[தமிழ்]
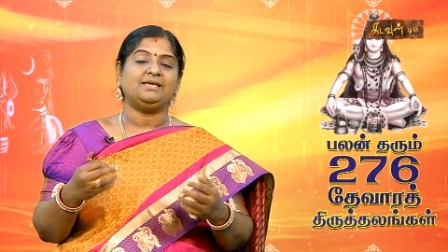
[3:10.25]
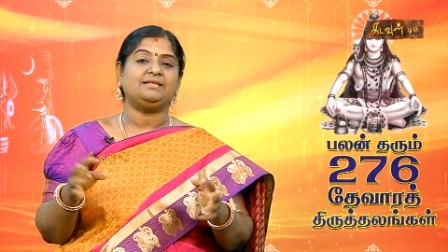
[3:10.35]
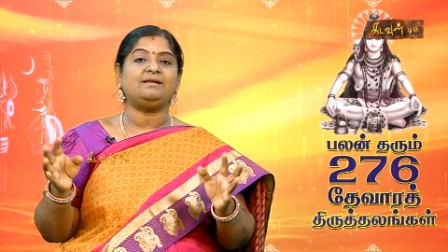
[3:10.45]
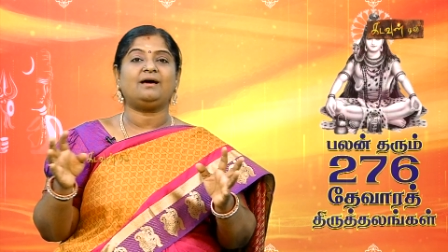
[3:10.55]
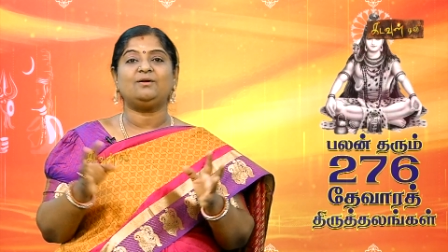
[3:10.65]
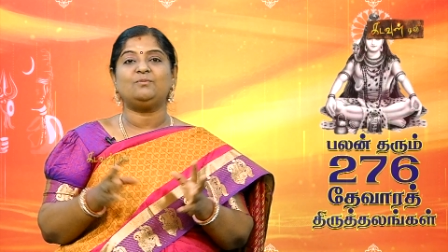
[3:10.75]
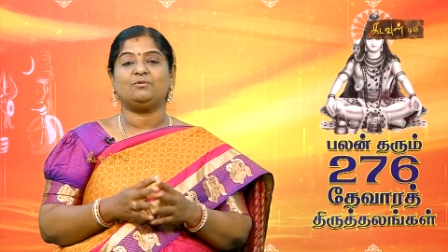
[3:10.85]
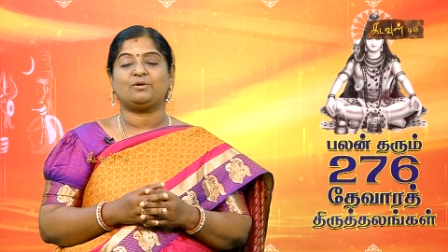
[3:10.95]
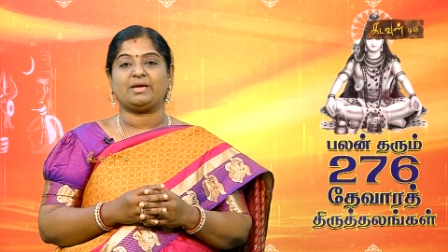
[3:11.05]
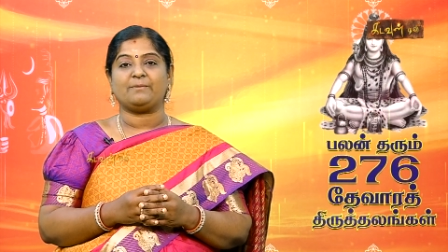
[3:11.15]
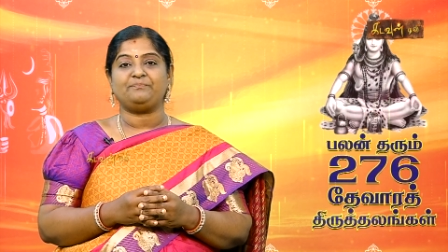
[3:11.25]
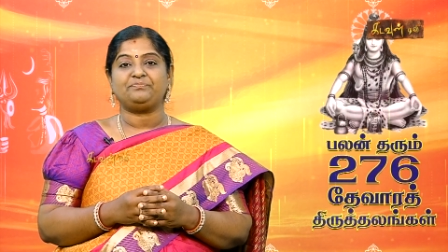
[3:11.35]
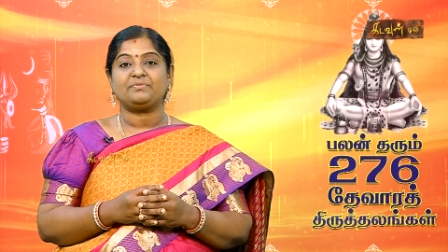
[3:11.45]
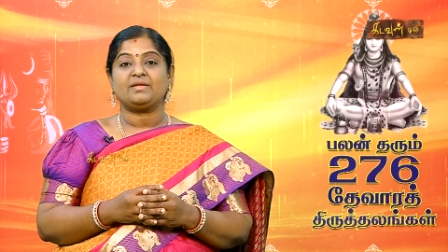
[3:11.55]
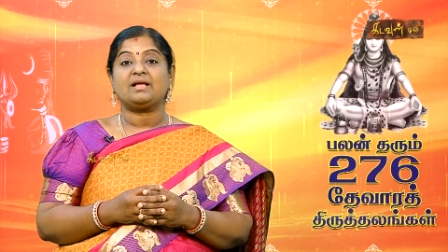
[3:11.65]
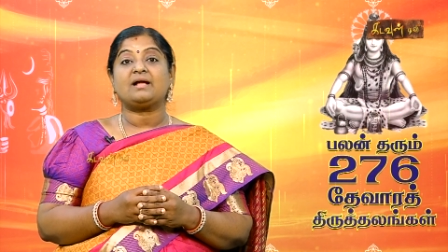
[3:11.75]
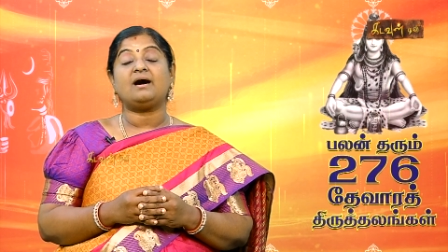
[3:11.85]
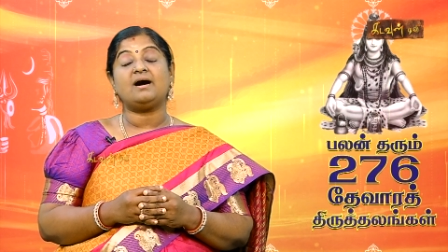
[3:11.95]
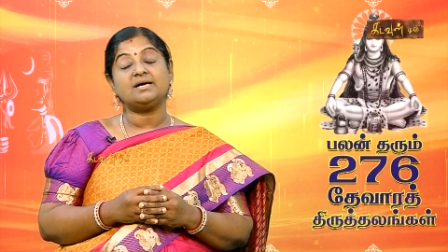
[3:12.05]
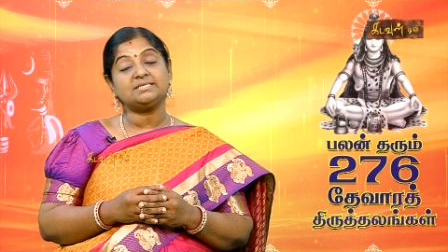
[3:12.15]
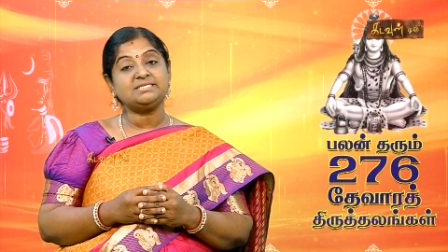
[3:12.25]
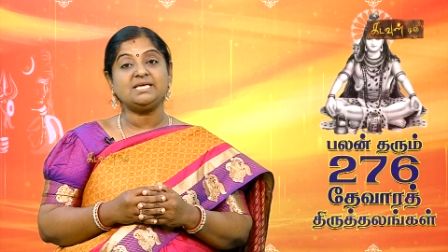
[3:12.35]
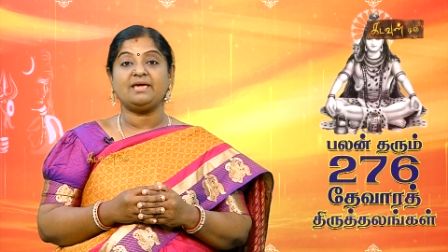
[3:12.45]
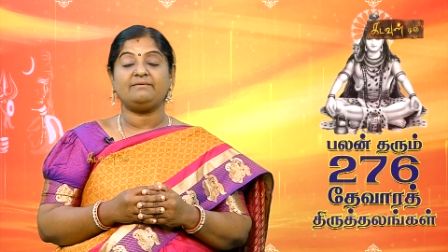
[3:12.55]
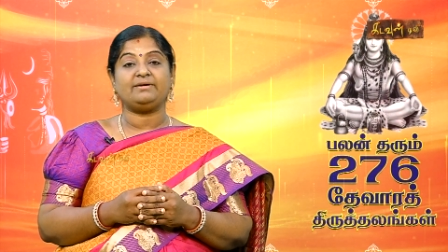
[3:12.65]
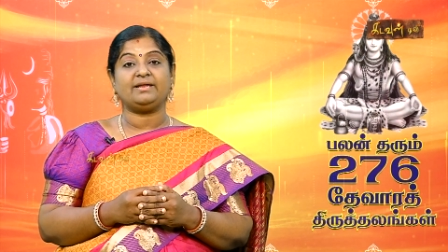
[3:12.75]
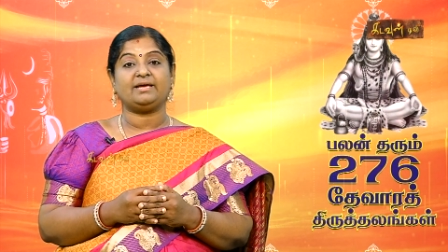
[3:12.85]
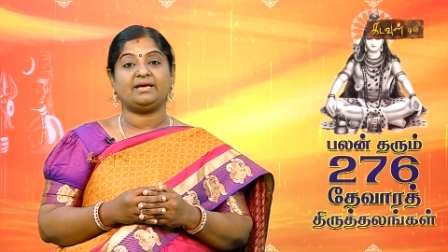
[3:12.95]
எதுனாலும் ஓகே காசியை விட